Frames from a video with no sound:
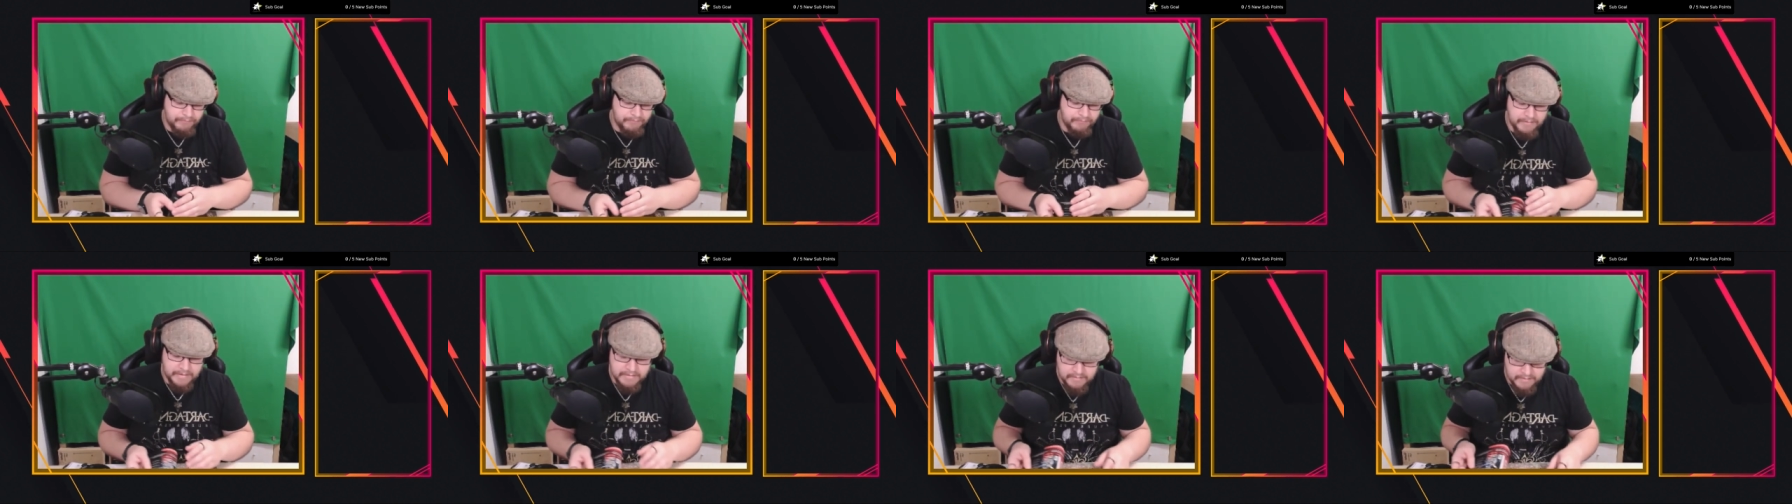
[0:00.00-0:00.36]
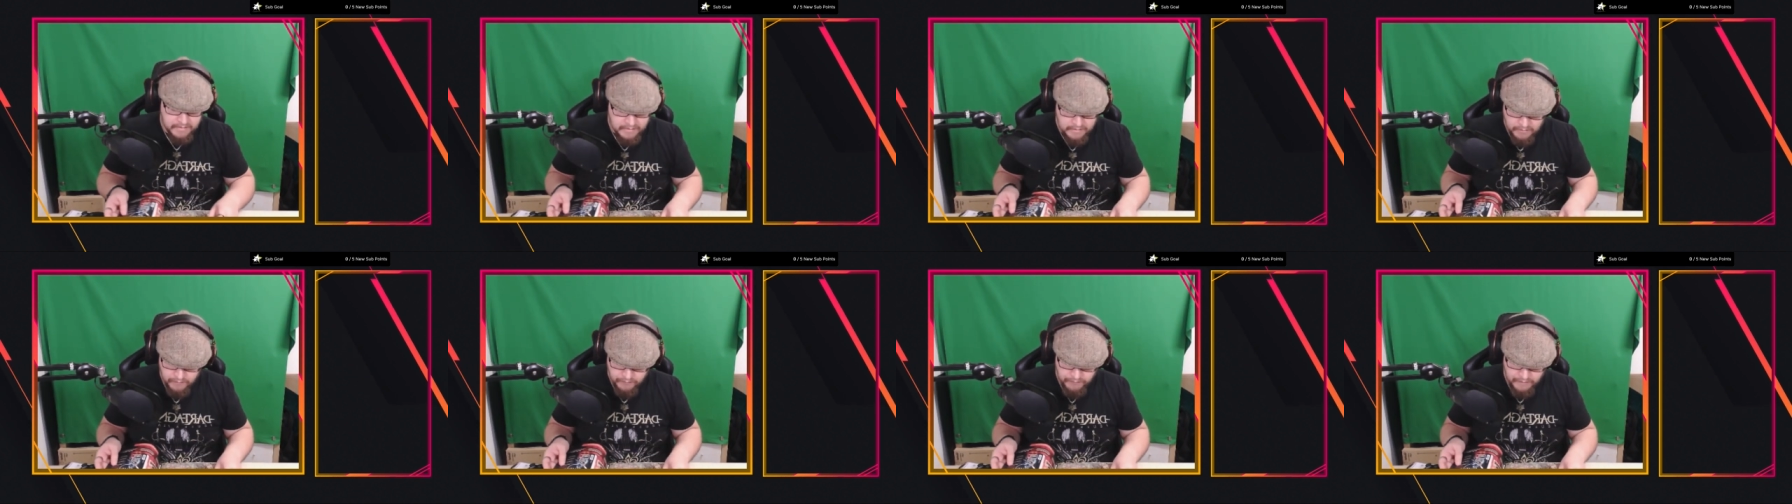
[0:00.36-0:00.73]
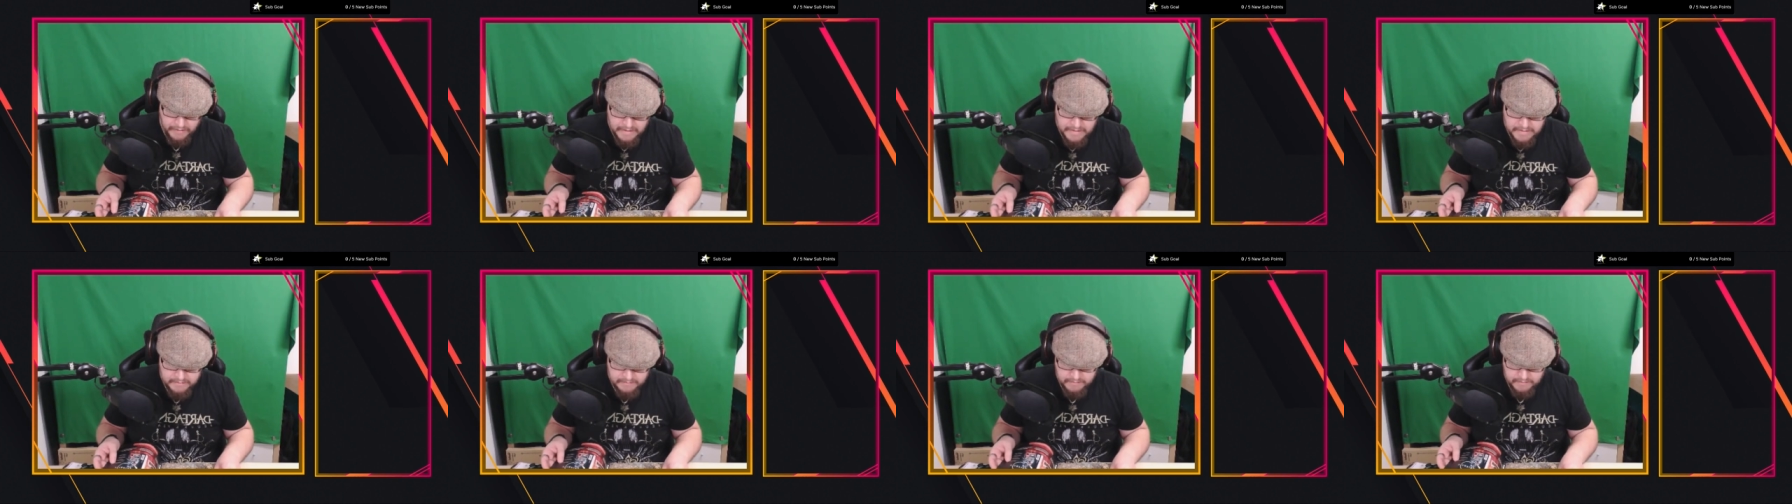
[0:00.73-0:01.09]
wenn es Ihnen
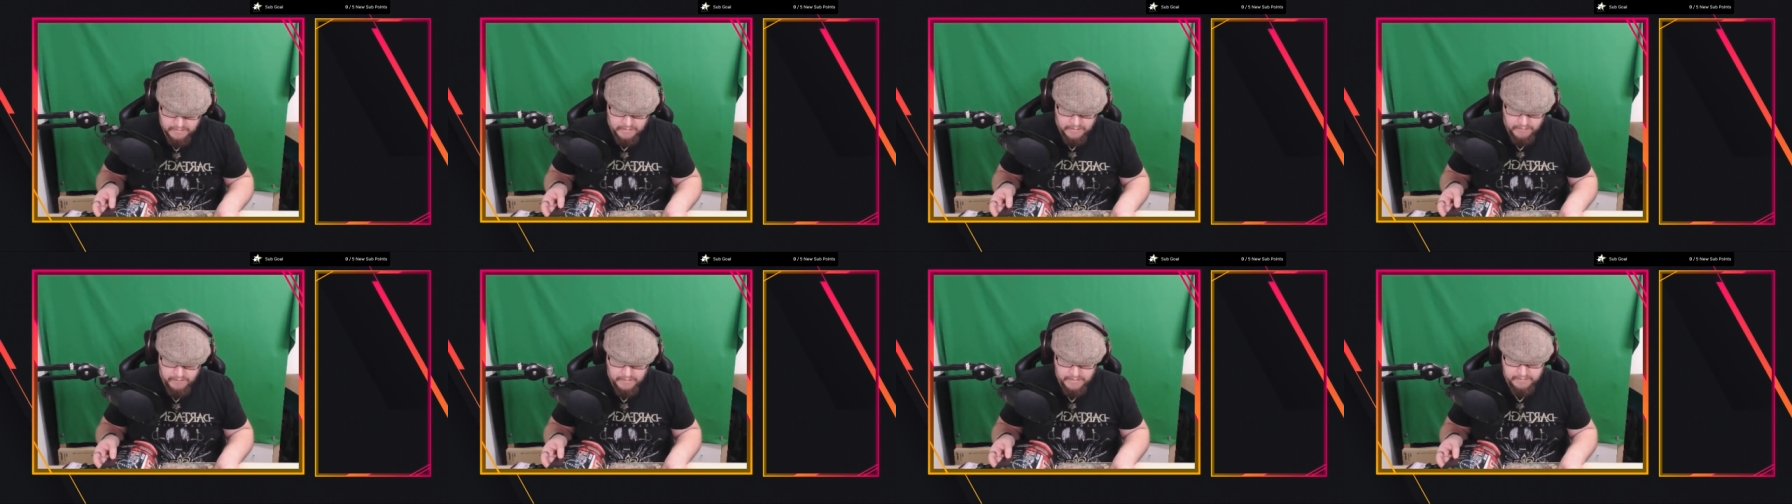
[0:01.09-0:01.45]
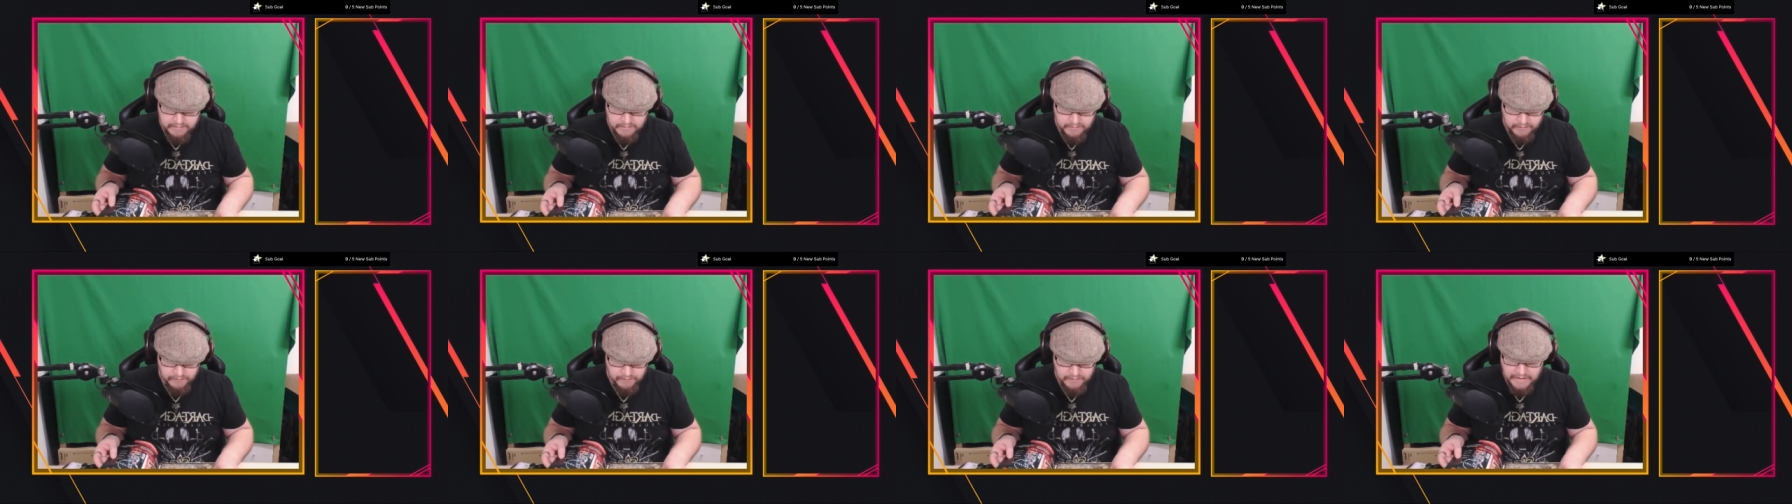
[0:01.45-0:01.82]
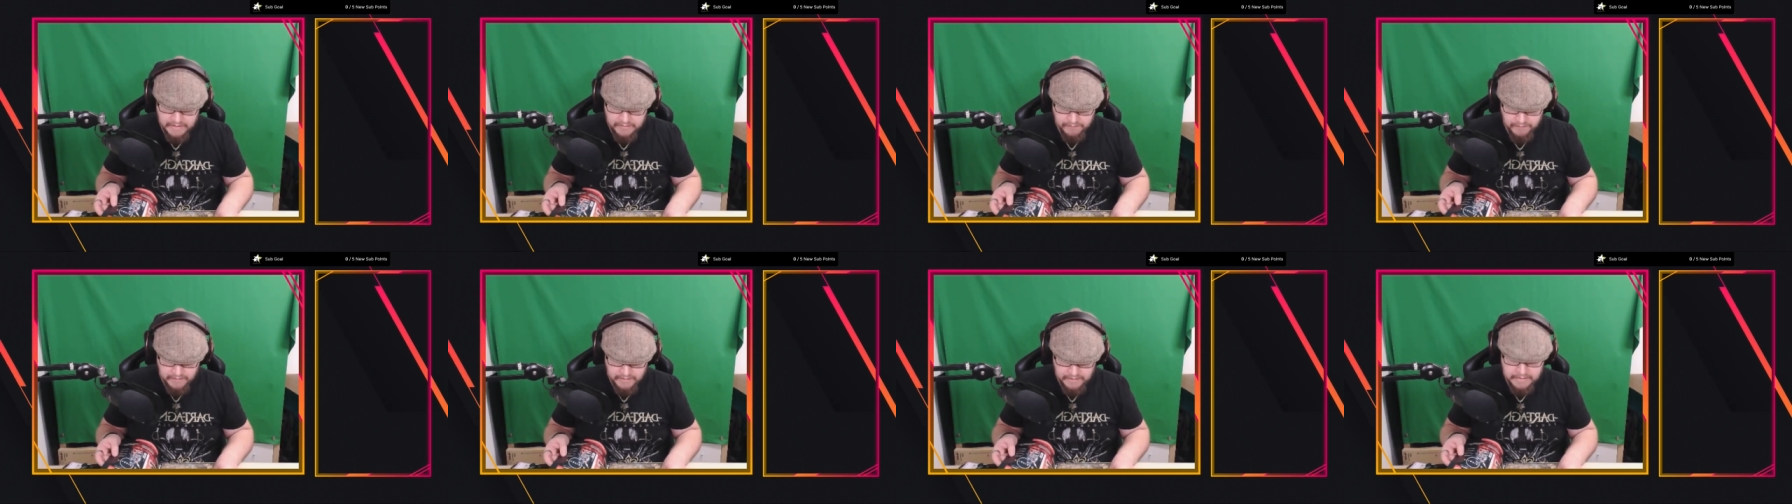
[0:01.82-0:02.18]
gefällt, werden Sie das
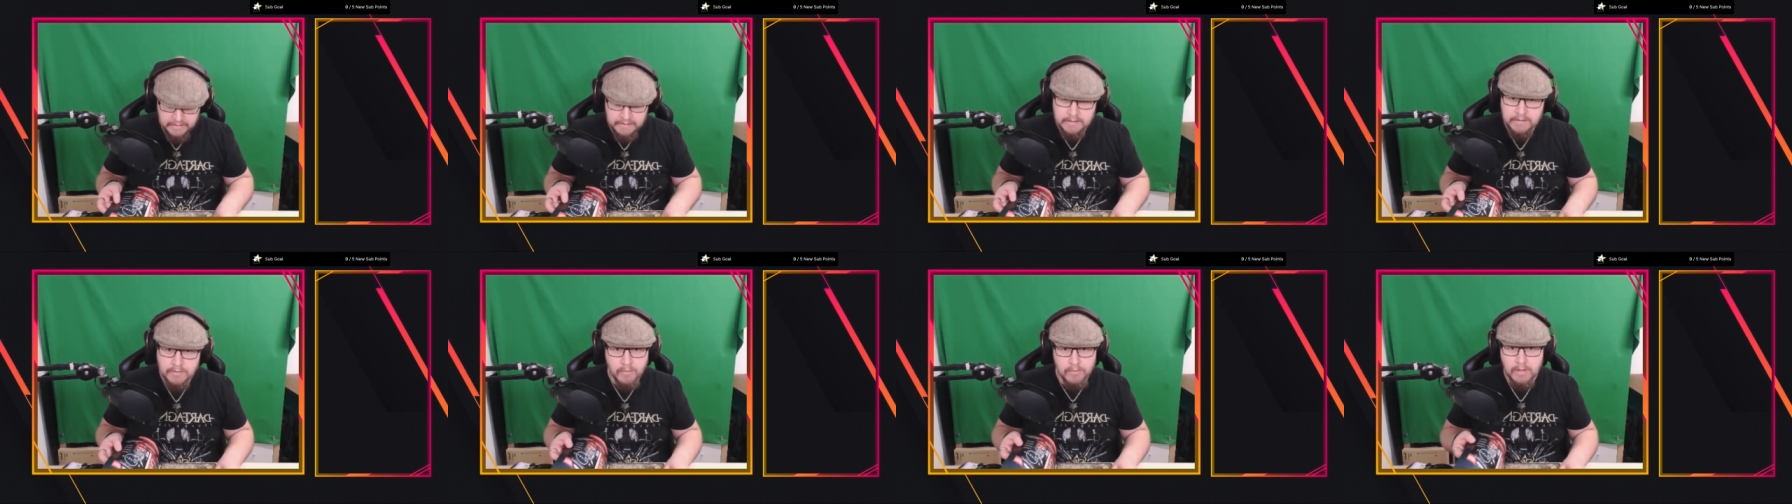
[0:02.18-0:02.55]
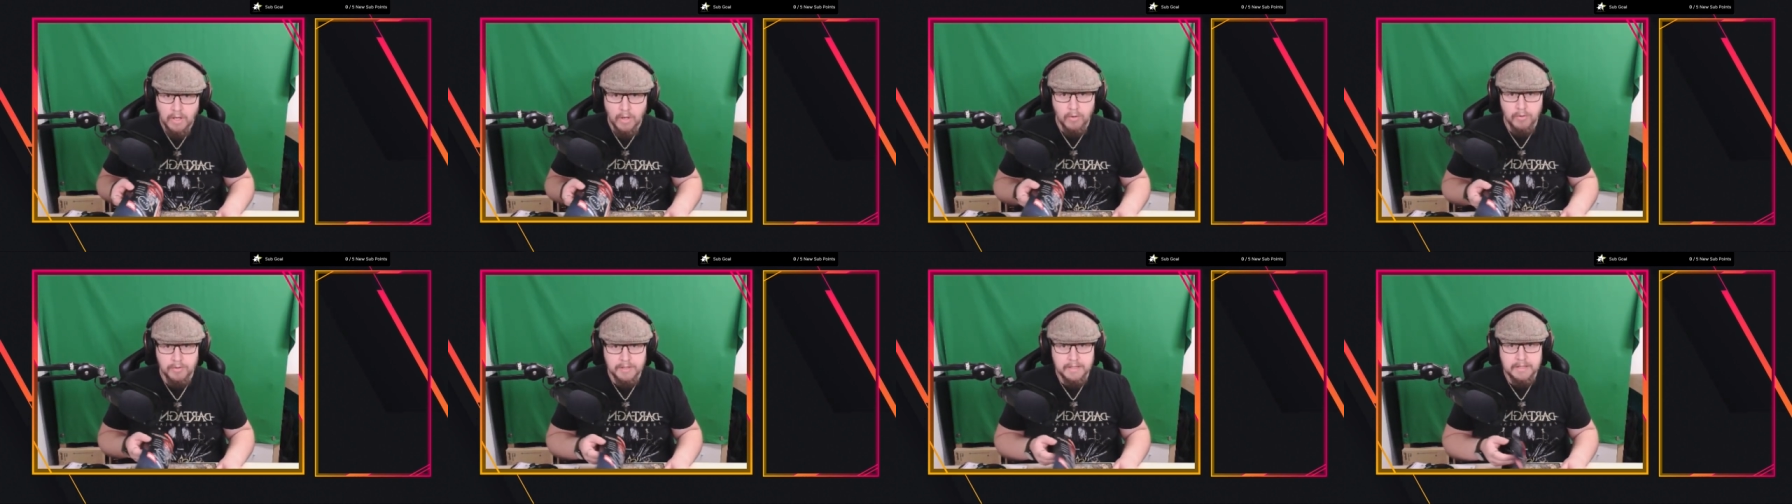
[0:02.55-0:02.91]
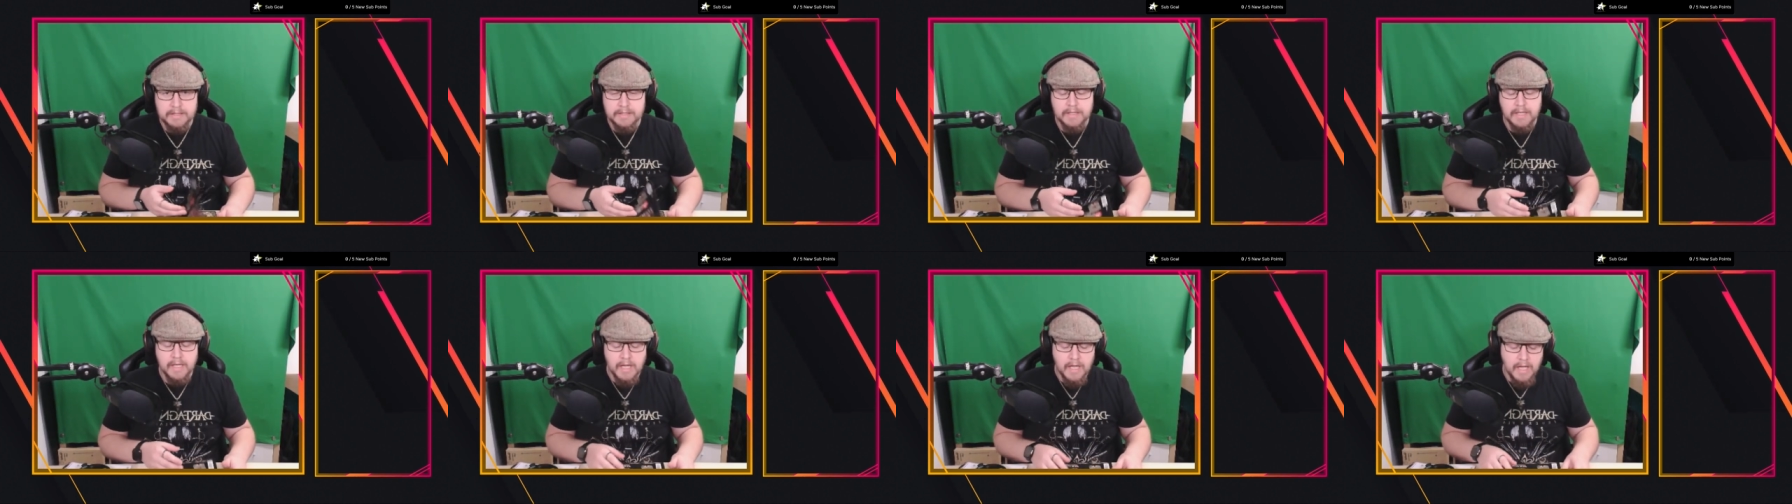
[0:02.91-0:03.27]
vielleicht verlinken oder auch
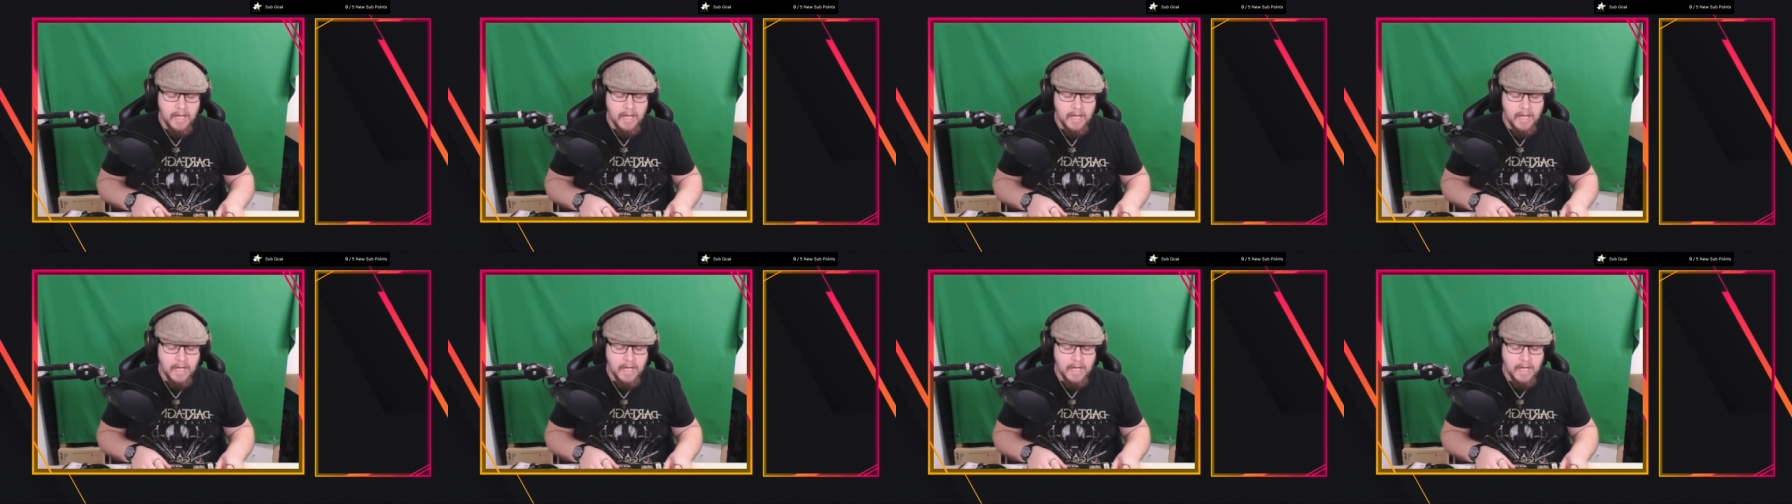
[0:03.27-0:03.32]
nicht.